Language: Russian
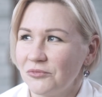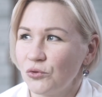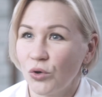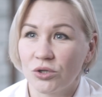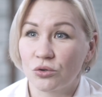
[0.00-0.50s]

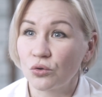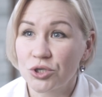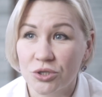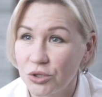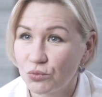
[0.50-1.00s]
но ну, это
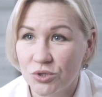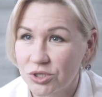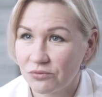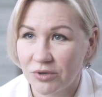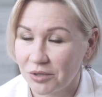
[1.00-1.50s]
точно не
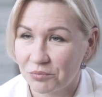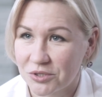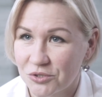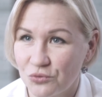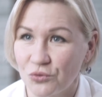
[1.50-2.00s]
удешевлять
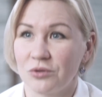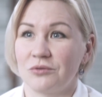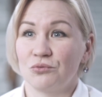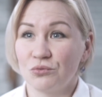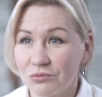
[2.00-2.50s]
процедуру.
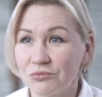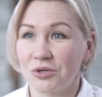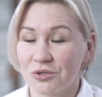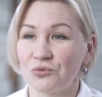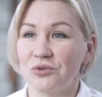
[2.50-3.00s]
Это,
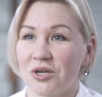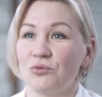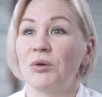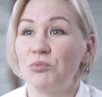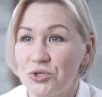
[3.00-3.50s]
это удор...
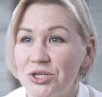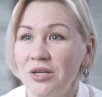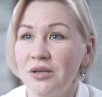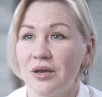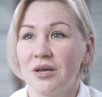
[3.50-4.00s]

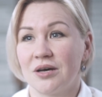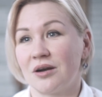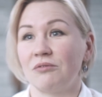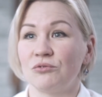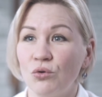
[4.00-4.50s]
обучение
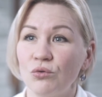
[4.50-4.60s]
равно